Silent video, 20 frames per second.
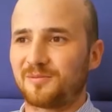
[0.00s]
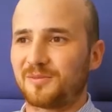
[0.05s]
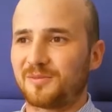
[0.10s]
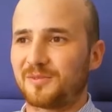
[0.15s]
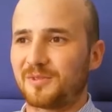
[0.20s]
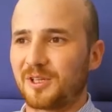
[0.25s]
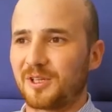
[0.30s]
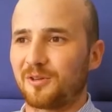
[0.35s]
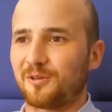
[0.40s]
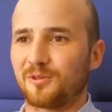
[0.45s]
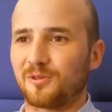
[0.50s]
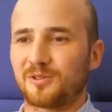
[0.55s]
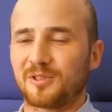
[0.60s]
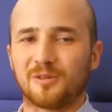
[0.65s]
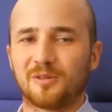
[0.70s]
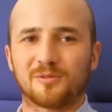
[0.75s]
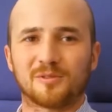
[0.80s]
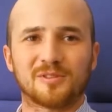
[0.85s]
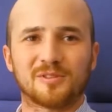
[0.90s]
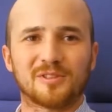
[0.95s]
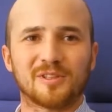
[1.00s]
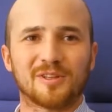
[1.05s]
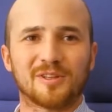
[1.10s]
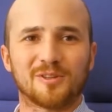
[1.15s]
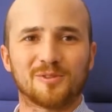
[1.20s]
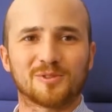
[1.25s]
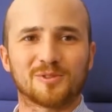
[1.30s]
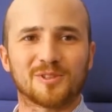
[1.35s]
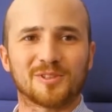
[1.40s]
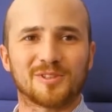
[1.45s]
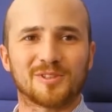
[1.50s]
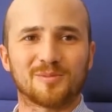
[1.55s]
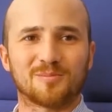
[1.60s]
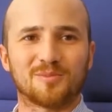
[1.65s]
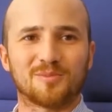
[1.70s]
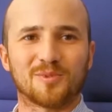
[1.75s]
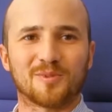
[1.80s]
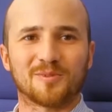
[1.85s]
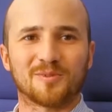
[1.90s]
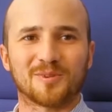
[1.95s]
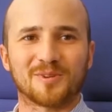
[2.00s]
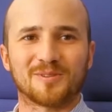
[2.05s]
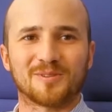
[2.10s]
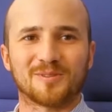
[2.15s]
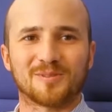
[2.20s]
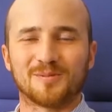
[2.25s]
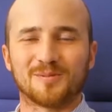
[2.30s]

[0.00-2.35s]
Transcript: Tego rodzaju scenariusze typowo